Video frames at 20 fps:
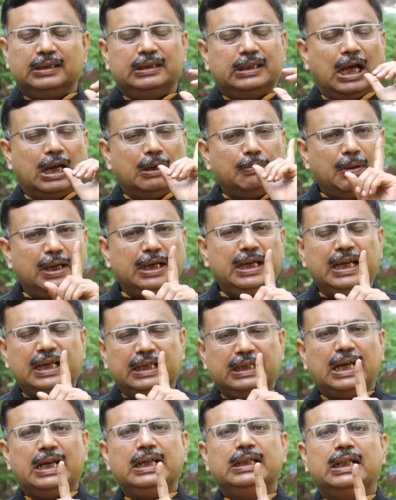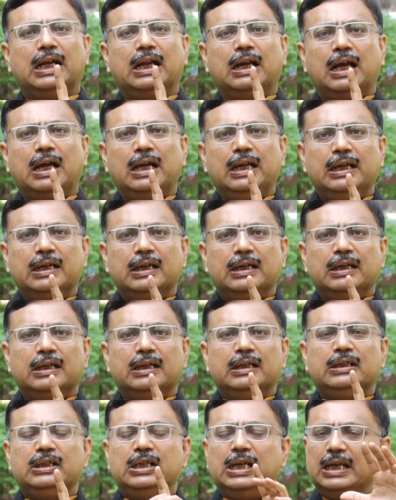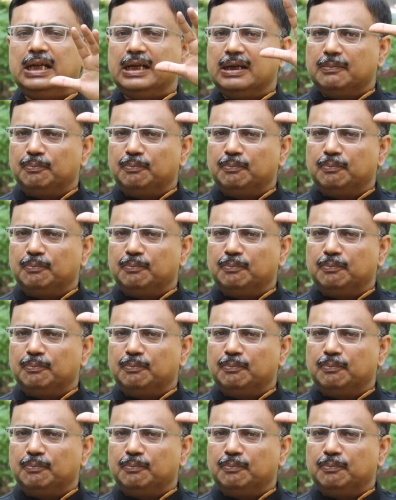তার মানে এটাই দাঁড়ায় যে